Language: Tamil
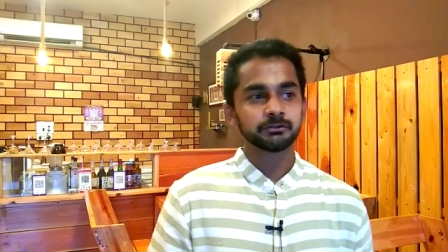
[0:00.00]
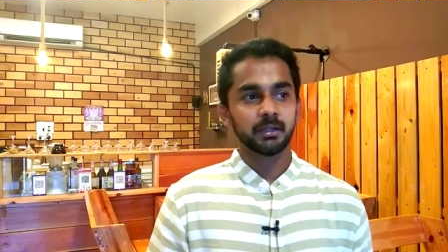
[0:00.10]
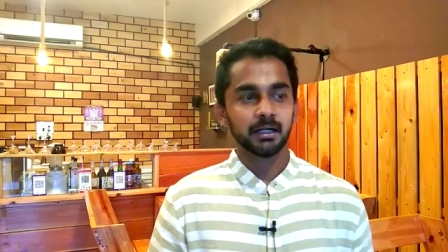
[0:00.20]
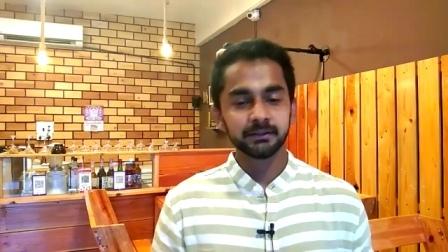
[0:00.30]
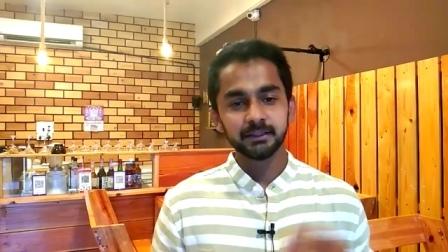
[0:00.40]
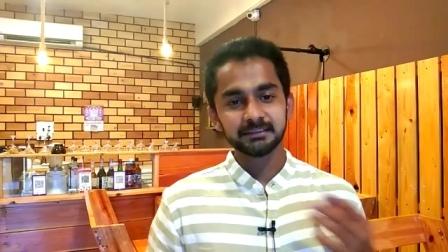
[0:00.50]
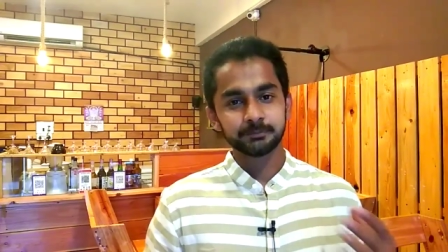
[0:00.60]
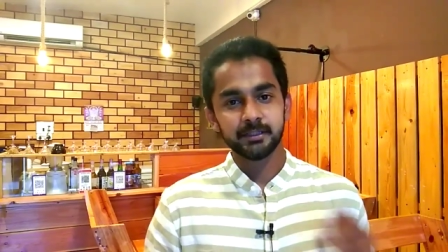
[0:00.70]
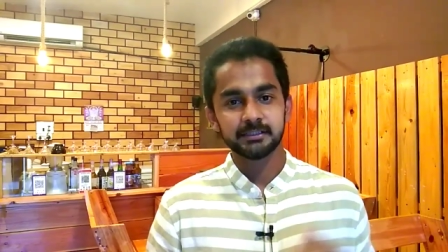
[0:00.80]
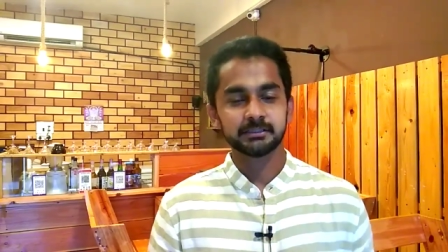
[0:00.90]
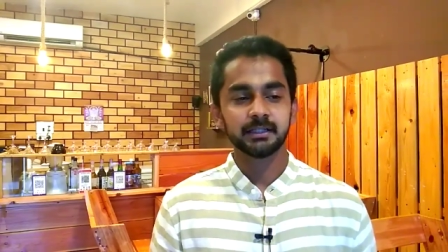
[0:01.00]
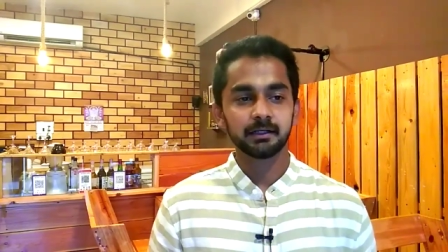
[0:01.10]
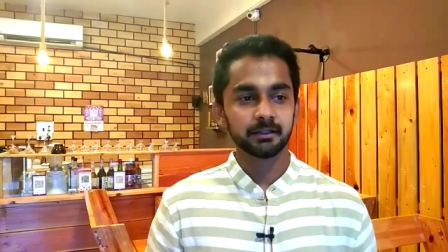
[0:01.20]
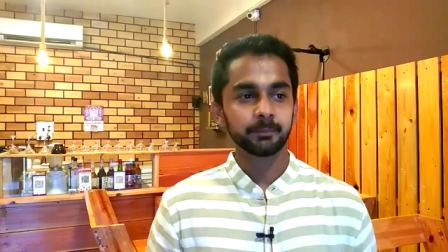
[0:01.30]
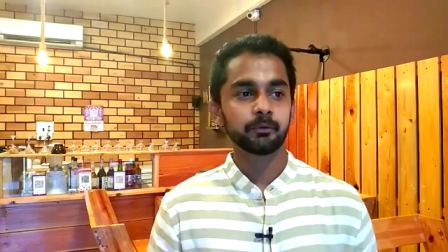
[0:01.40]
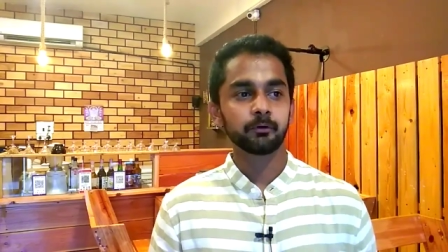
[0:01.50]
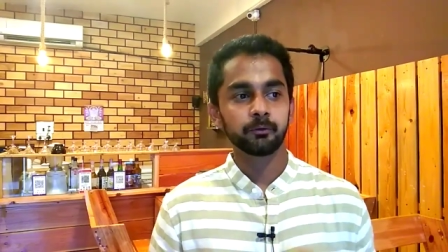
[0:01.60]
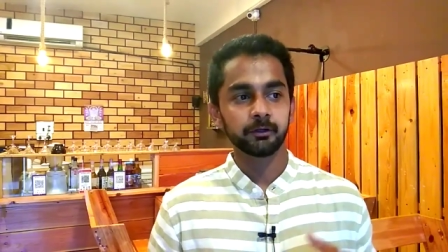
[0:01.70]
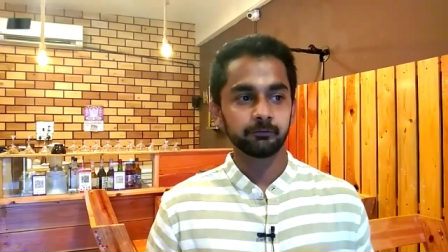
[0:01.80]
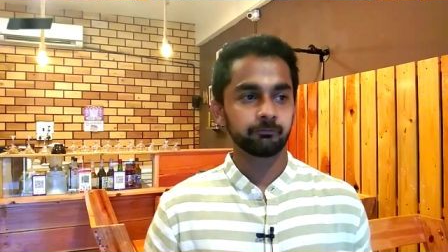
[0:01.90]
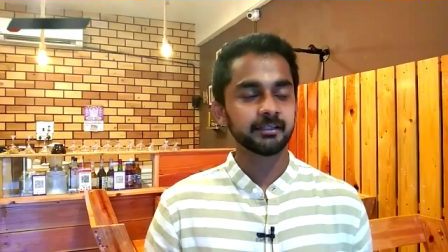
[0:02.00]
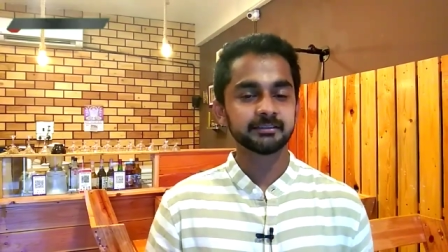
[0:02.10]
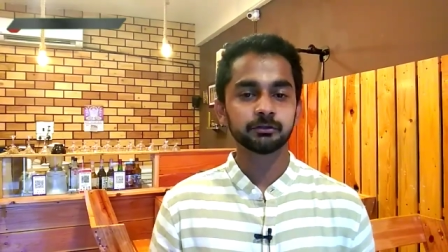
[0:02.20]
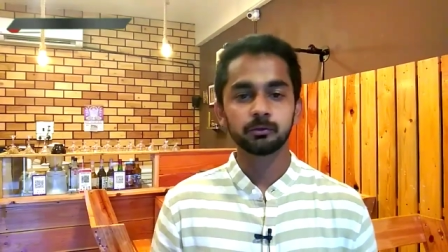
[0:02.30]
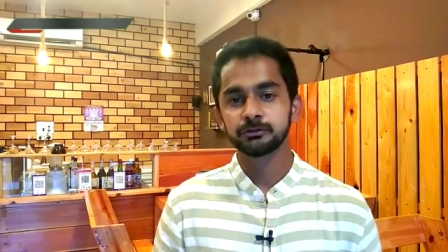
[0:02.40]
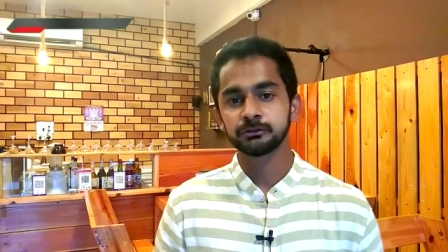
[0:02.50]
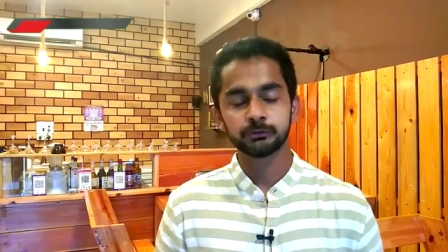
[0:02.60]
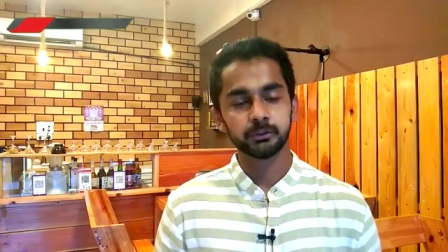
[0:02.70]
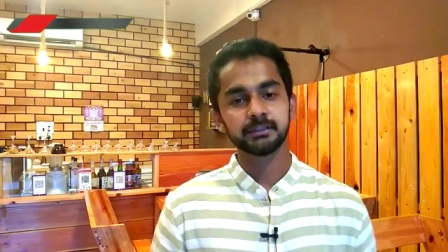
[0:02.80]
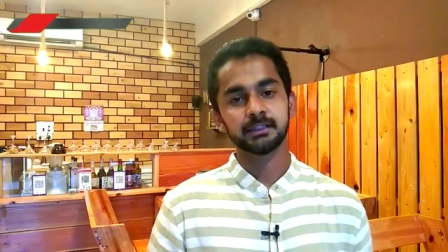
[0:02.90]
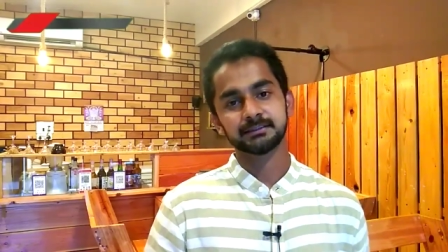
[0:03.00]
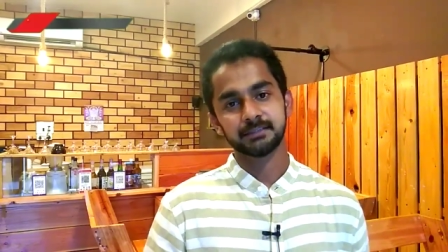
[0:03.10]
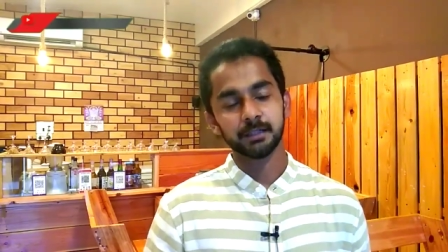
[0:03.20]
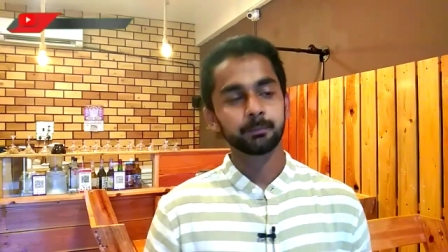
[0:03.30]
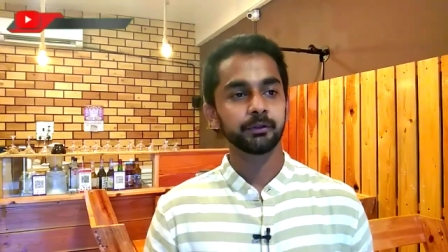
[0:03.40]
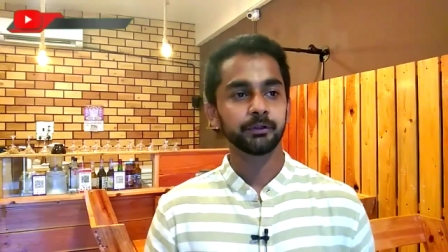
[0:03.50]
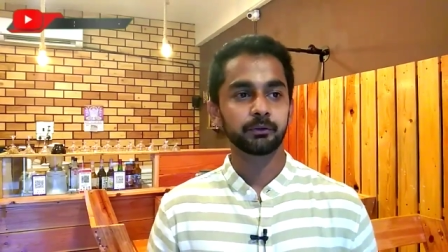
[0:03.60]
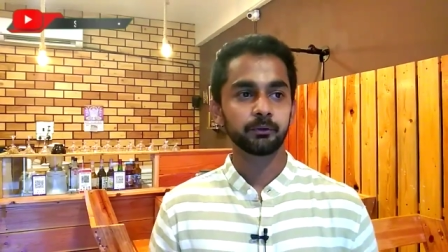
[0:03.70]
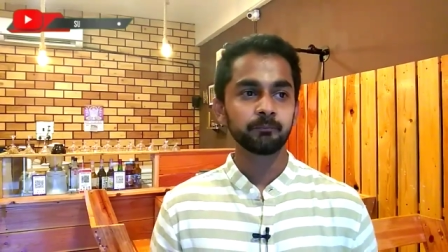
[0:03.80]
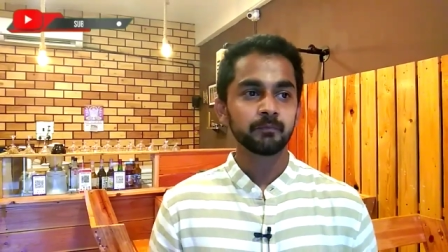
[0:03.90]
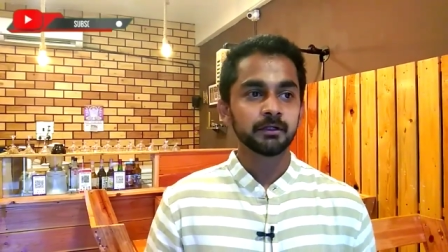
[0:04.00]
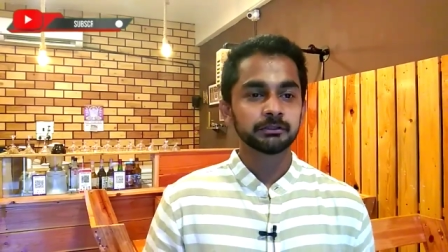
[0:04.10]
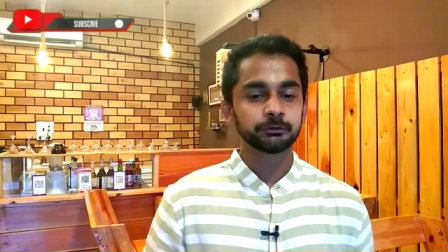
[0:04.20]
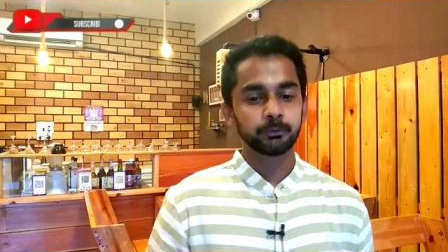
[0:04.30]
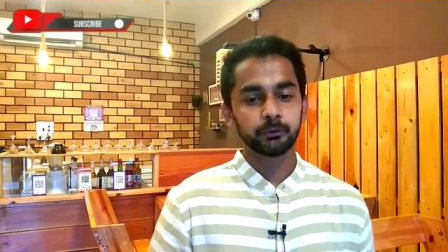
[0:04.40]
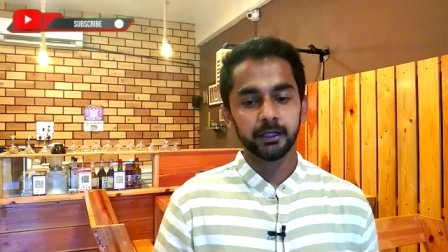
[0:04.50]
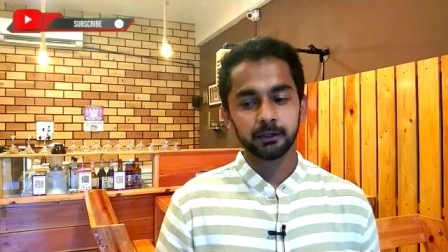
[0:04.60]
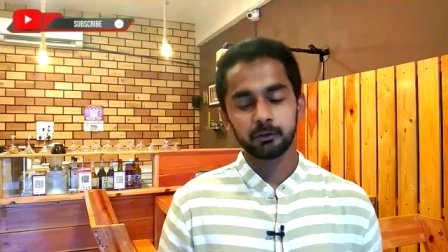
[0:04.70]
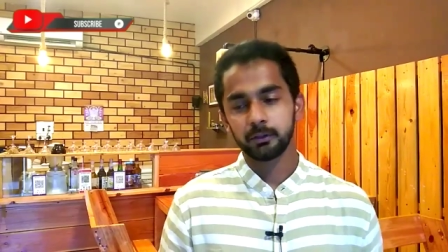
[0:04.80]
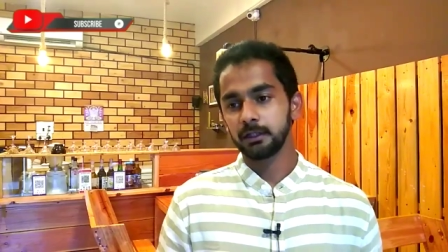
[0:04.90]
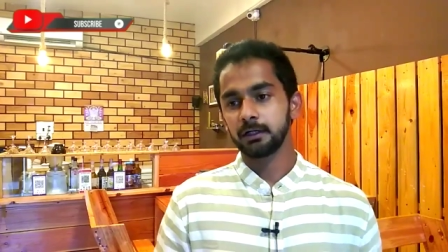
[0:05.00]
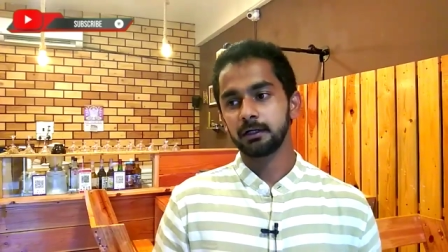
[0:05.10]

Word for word: ஸோ அந்த இன்ஸ்பிரேஷனால் தான் இப்போது இந்த ஃப்ரீஸ் அண்ட் ரோஸ்ன்னு சொல்லி நாங்கள் ஸ்டார்ட் பண்ணியிருக்கோம் ஸோ இப்போது எங்களோட